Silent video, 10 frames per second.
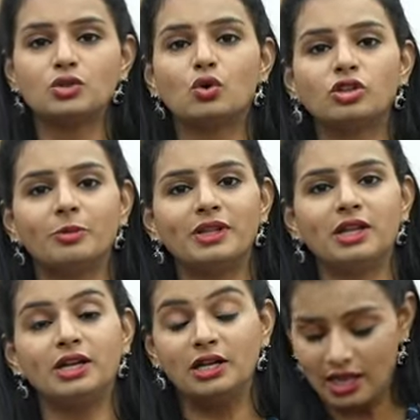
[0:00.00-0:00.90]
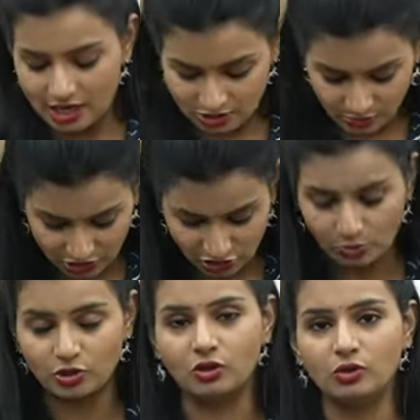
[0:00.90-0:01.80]
సో కొంతమందికి డిటాచబుల్
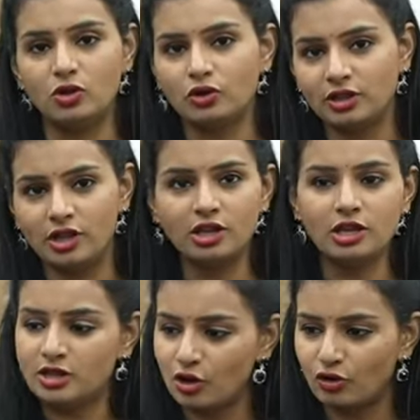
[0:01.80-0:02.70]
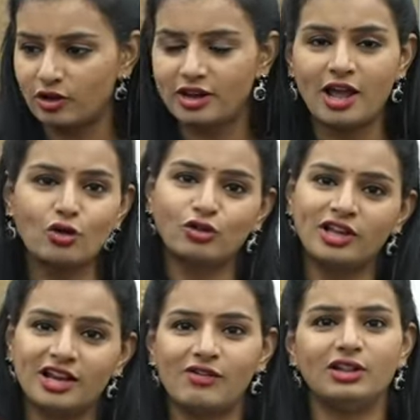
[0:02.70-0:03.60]
ఇష్టం ఉండదు ఇది ఒకటి ఇది ఒక దగ్గర అదొక దగ్గర